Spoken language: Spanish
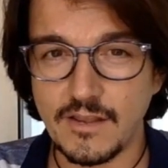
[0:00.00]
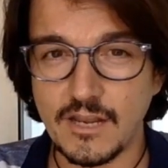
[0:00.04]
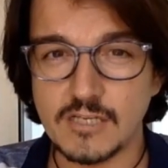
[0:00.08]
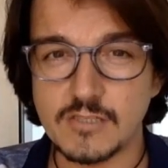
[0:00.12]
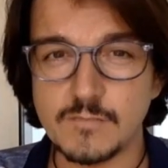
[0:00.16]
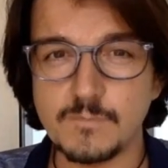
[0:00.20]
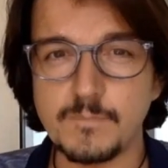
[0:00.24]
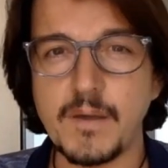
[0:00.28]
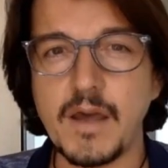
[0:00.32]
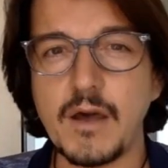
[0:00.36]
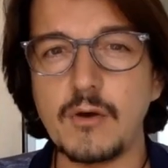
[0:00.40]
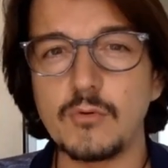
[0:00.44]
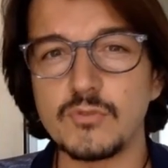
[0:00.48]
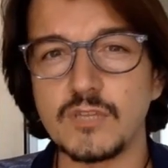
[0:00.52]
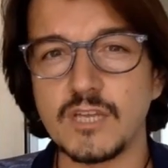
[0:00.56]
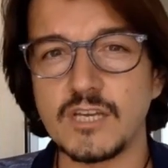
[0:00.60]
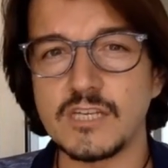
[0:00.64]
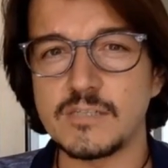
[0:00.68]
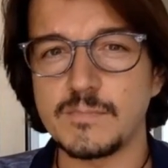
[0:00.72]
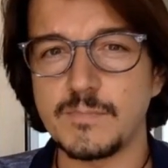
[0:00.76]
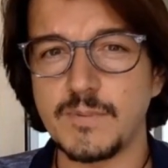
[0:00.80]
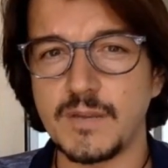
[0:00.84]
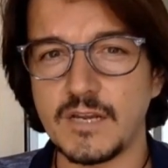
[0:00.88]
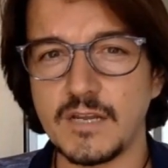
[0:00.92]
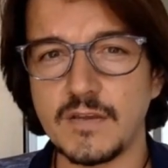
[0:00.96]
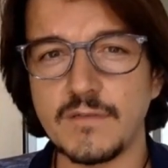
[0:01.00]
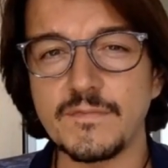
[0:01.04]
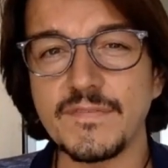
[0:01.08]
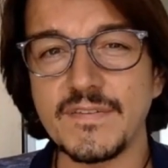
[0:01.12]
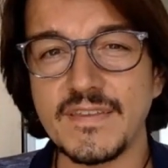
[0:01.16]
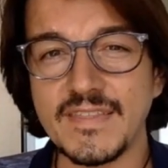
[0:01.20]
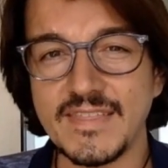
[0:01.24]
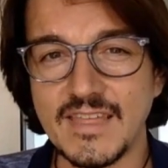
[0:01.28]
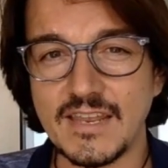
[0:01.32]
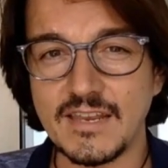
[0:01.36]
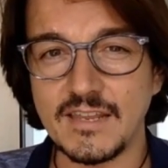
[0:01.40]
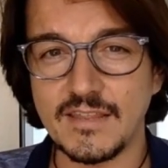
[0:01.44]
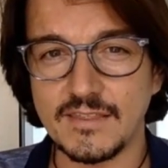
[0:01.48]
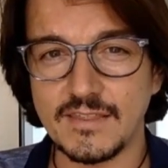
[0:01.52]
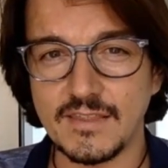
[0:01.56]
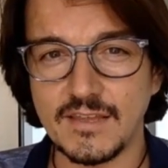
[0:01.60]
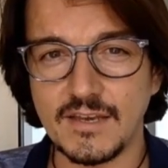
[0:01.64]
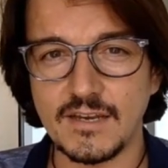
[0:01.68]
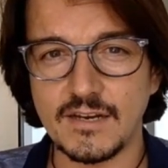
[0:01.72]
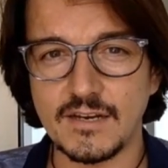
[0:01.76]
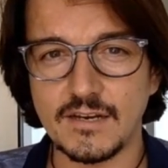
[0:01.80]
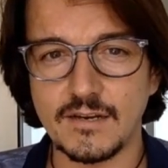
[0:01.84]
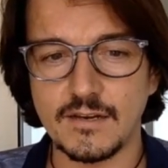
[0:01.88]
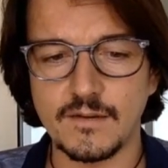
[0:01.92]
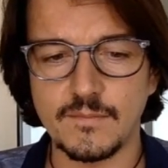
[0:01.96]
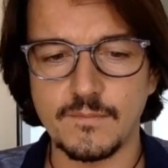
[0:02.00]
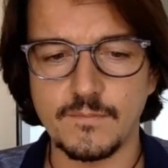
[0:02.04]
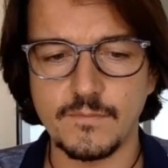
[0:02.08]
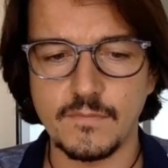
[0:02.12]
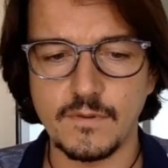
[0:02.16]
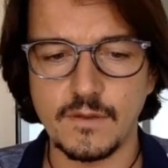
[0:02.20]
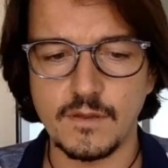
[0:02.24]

las pautas para fidelizar